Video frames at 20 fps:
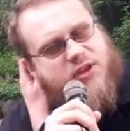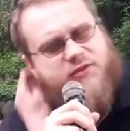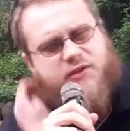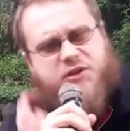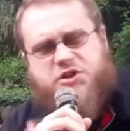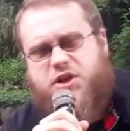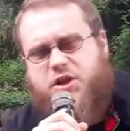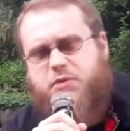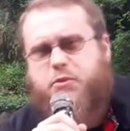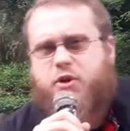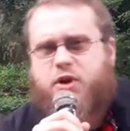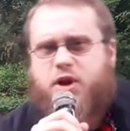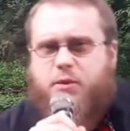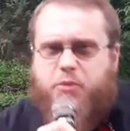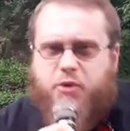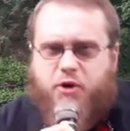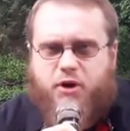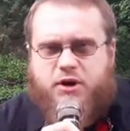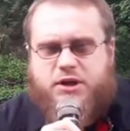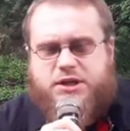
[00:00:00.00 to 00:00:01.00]
zwłaszcza
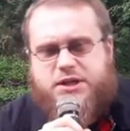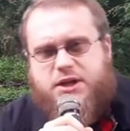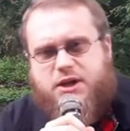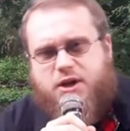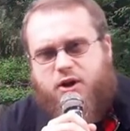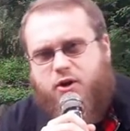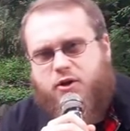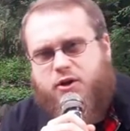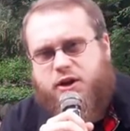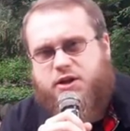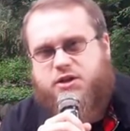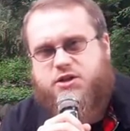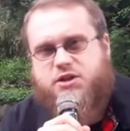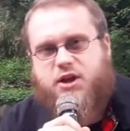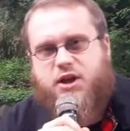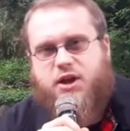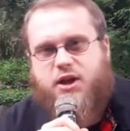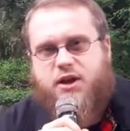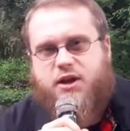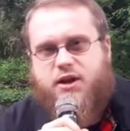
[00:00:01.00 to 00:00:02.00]
epoka po
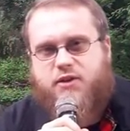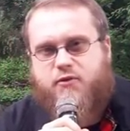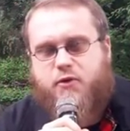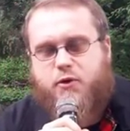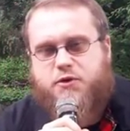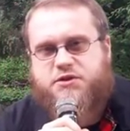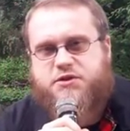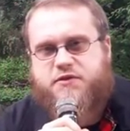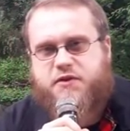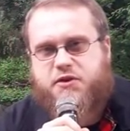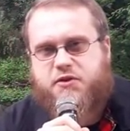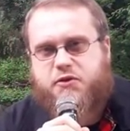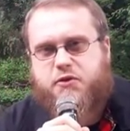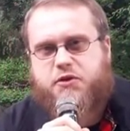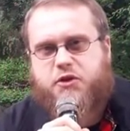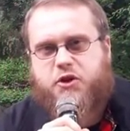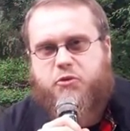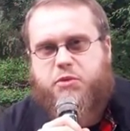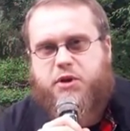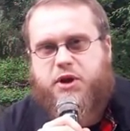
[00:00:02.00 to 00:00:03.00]
okresie rewolucji
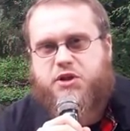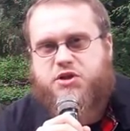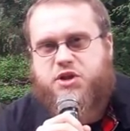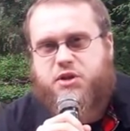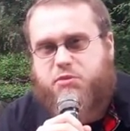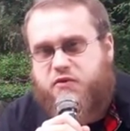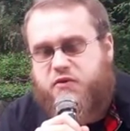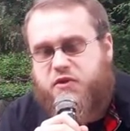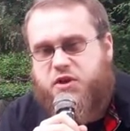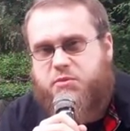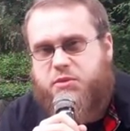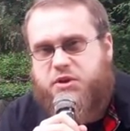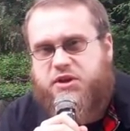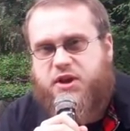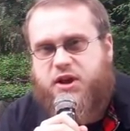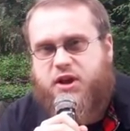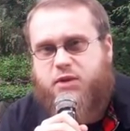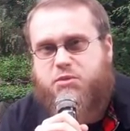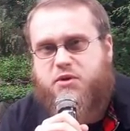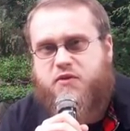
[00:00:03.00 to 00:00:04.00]
francuskiej, opiera się na pewnych
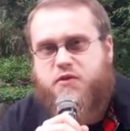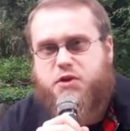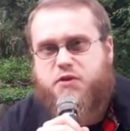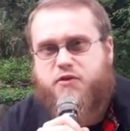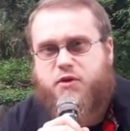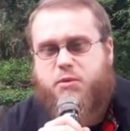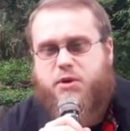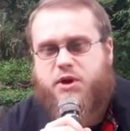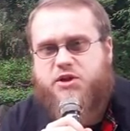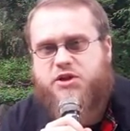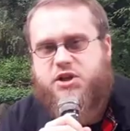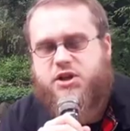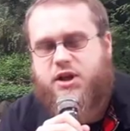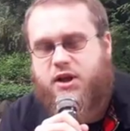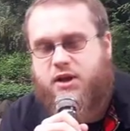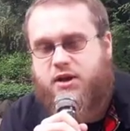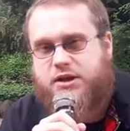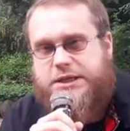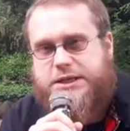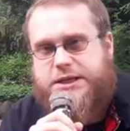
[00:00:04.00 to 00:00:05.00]
mitach i pewnych
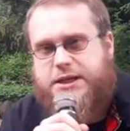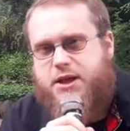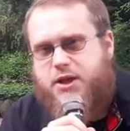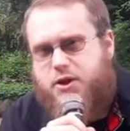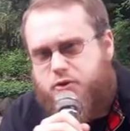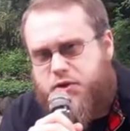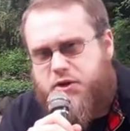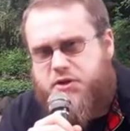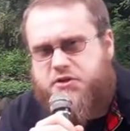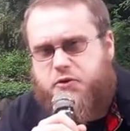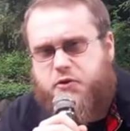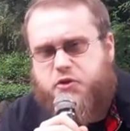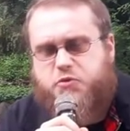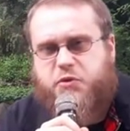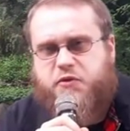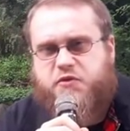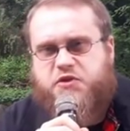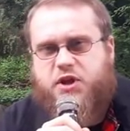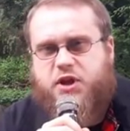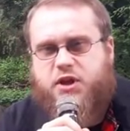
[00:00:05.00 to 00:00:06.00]
wyobrażeniach, które są
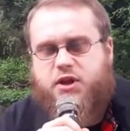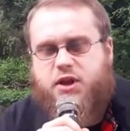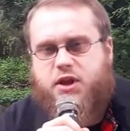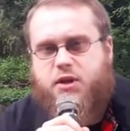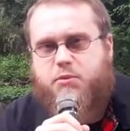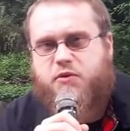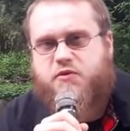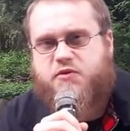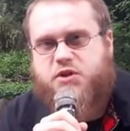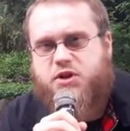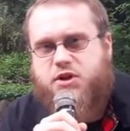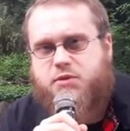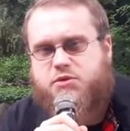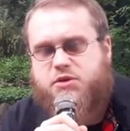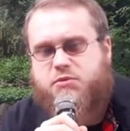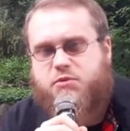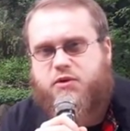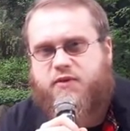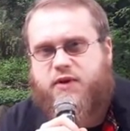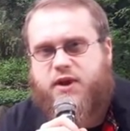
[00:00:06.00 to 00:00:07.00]
dość powszechne, powszechnie
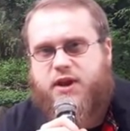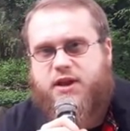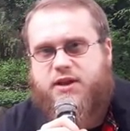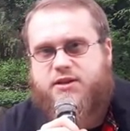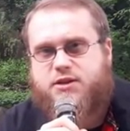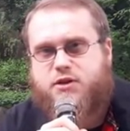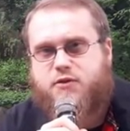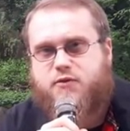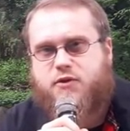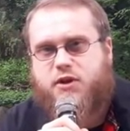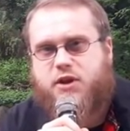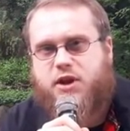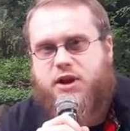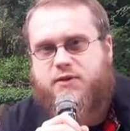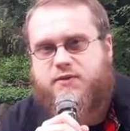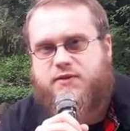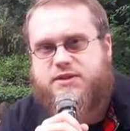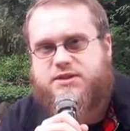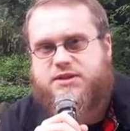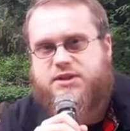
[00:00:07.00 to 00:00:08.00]
przyjmowane zarówno na
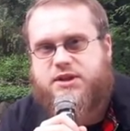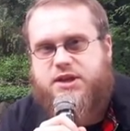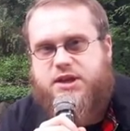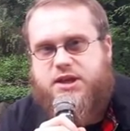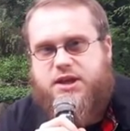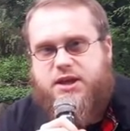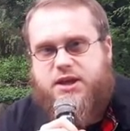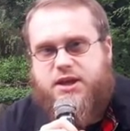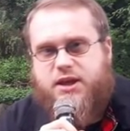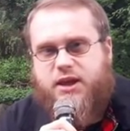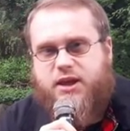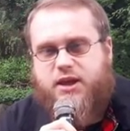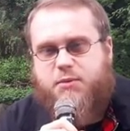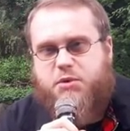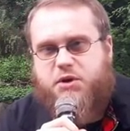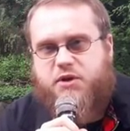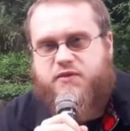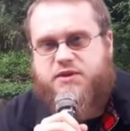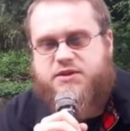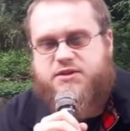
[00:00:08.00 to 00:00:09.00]
lewicy, jak
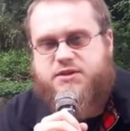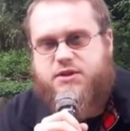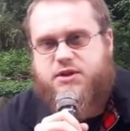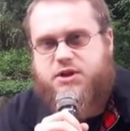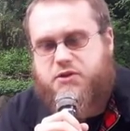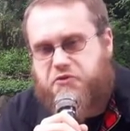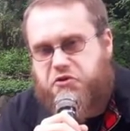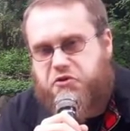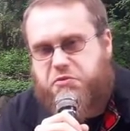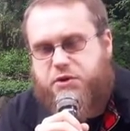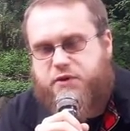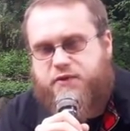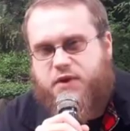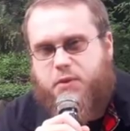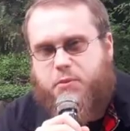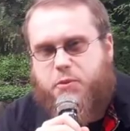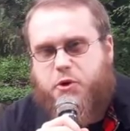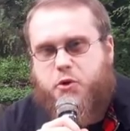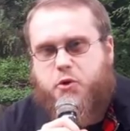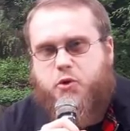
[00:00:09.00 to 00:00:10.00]
i prawicy i
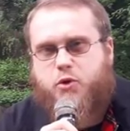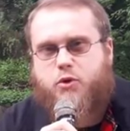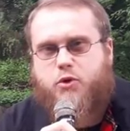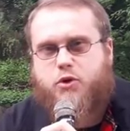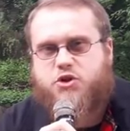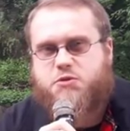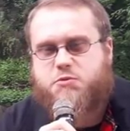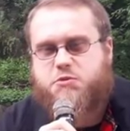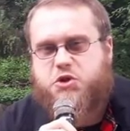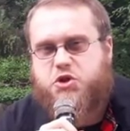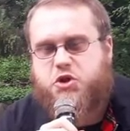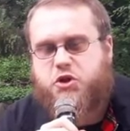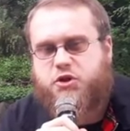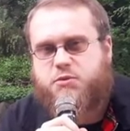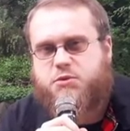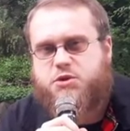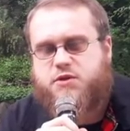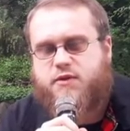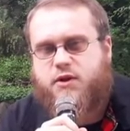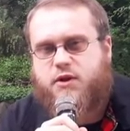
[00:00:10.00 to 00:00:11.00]
niewątpliwie po roku
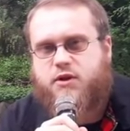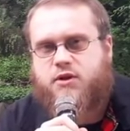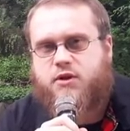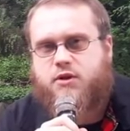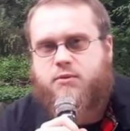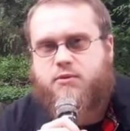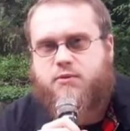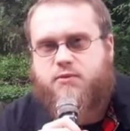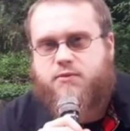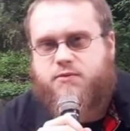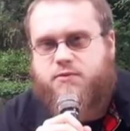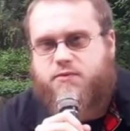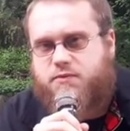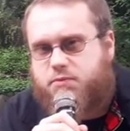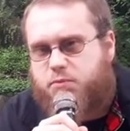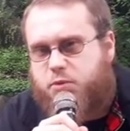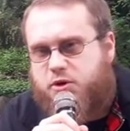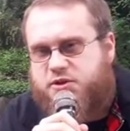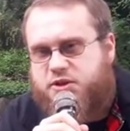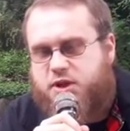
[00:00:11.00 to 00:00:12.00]
89
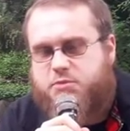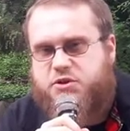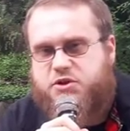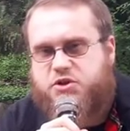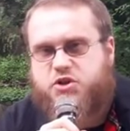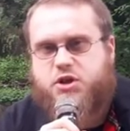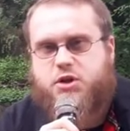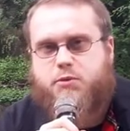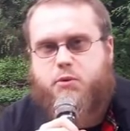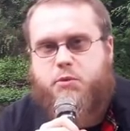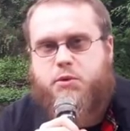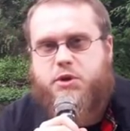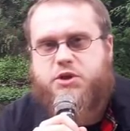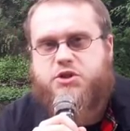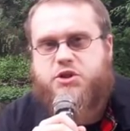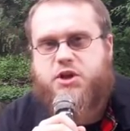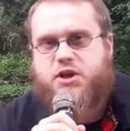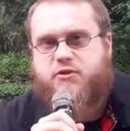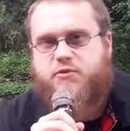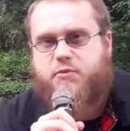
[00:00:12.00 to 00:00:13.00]
w polskiej przestrzeni
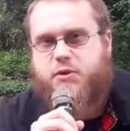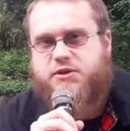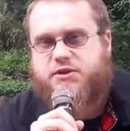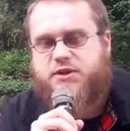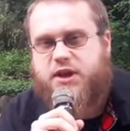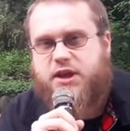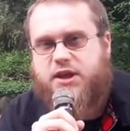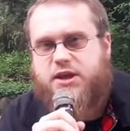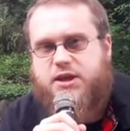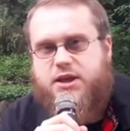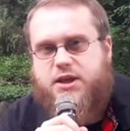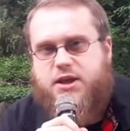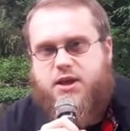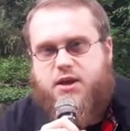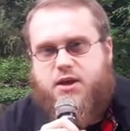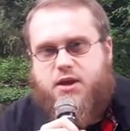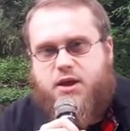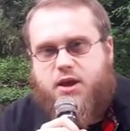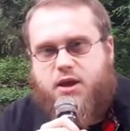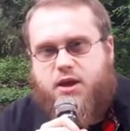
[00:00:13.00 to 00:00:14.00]
publicznej, w polskiej
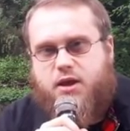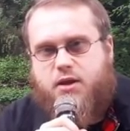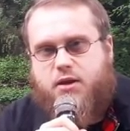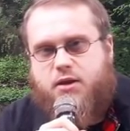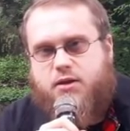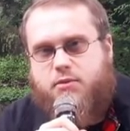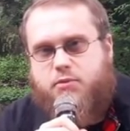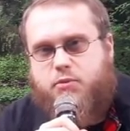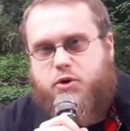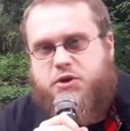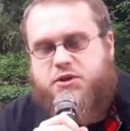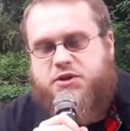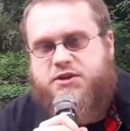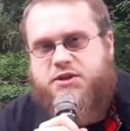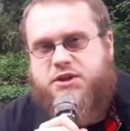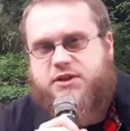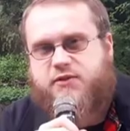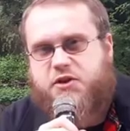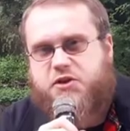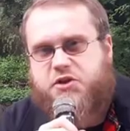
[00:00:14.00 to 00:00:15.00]
e,
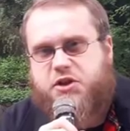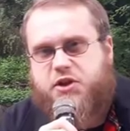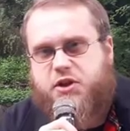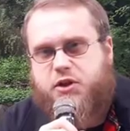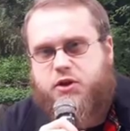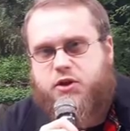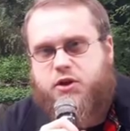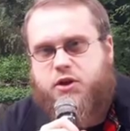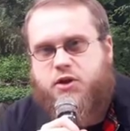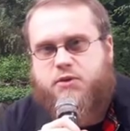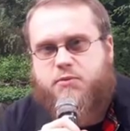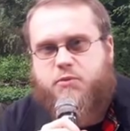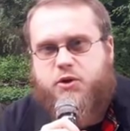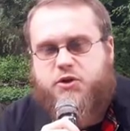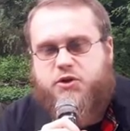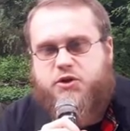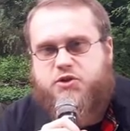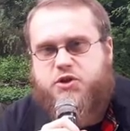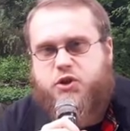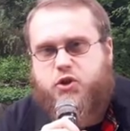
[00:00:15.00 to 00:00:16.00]
polityce, zwłaszcza tej
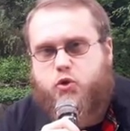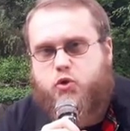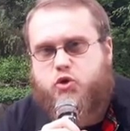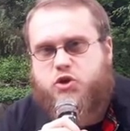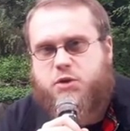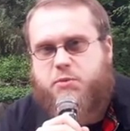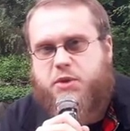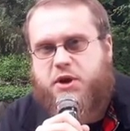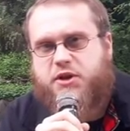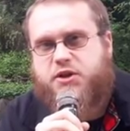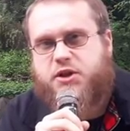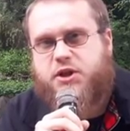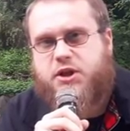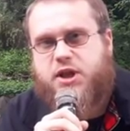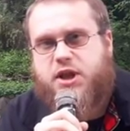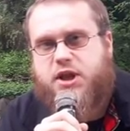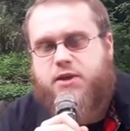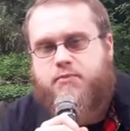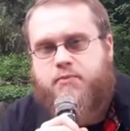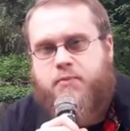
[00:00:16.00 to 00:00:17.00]
polityce dużej,
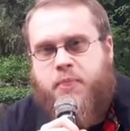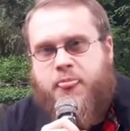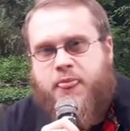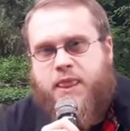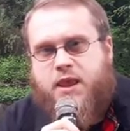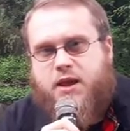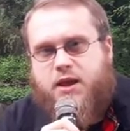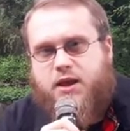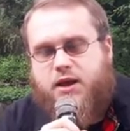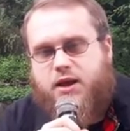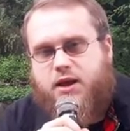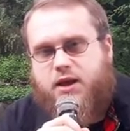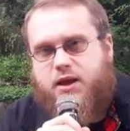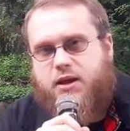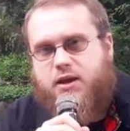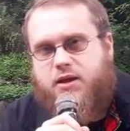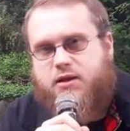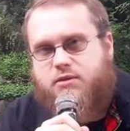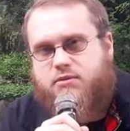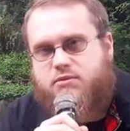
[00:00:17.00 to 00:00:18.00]
partyjnej, e,
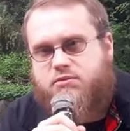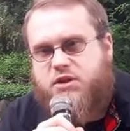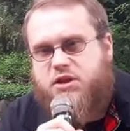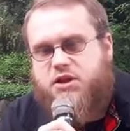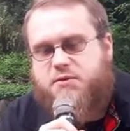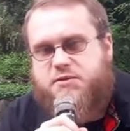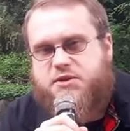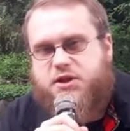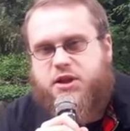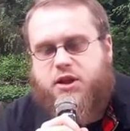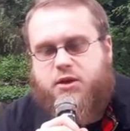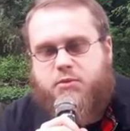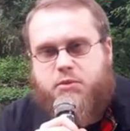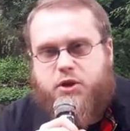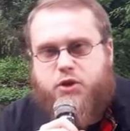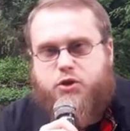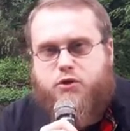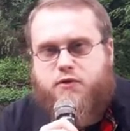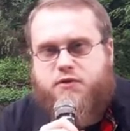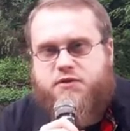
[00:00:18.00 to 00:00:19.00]
jednym z takich
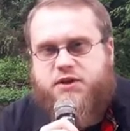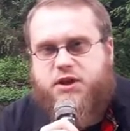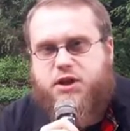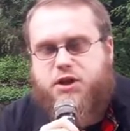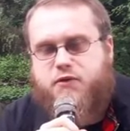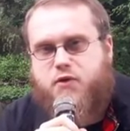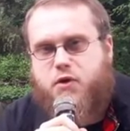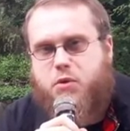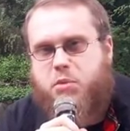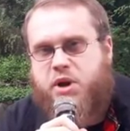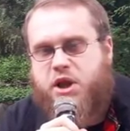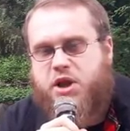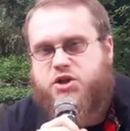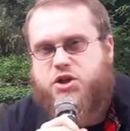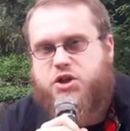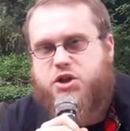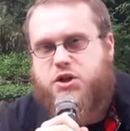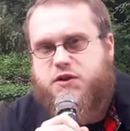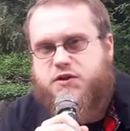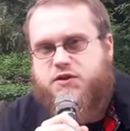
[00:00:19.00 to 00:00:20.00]
mitów, z takich
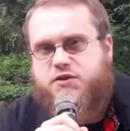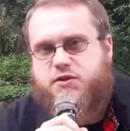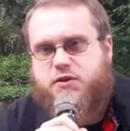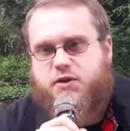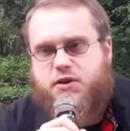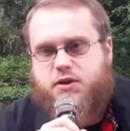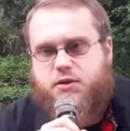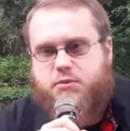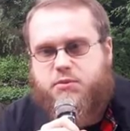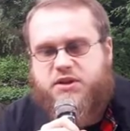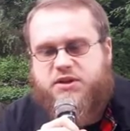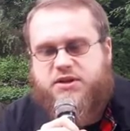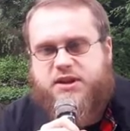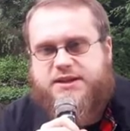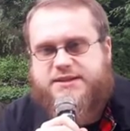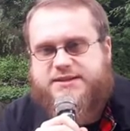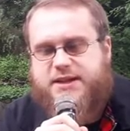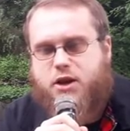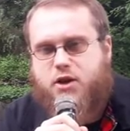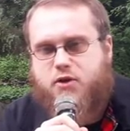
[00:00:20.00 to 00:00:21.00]
wyobrażeń jest e, mit
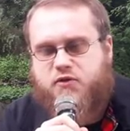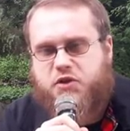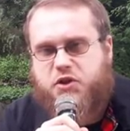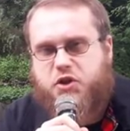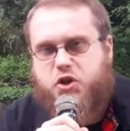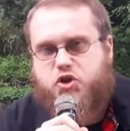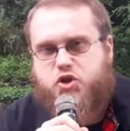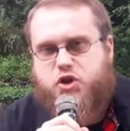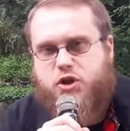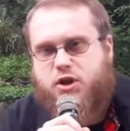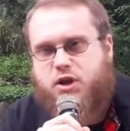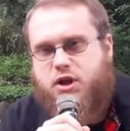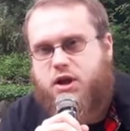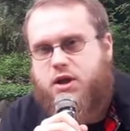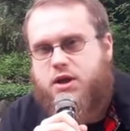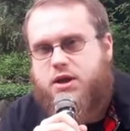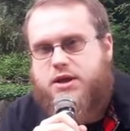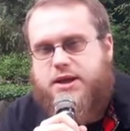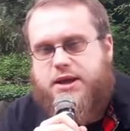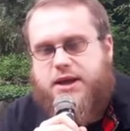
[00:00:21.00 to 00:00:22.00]
Stanów Zjednoczonych
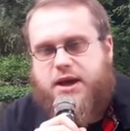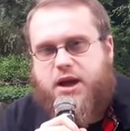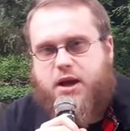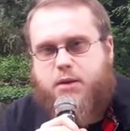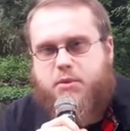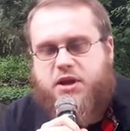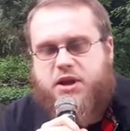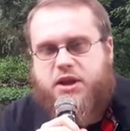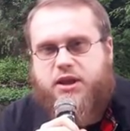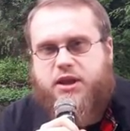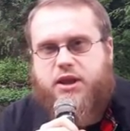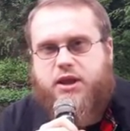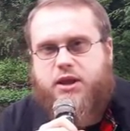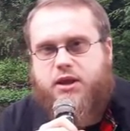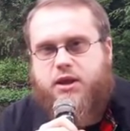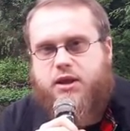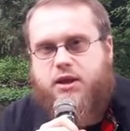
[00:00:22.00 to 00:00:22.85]
Ameryki.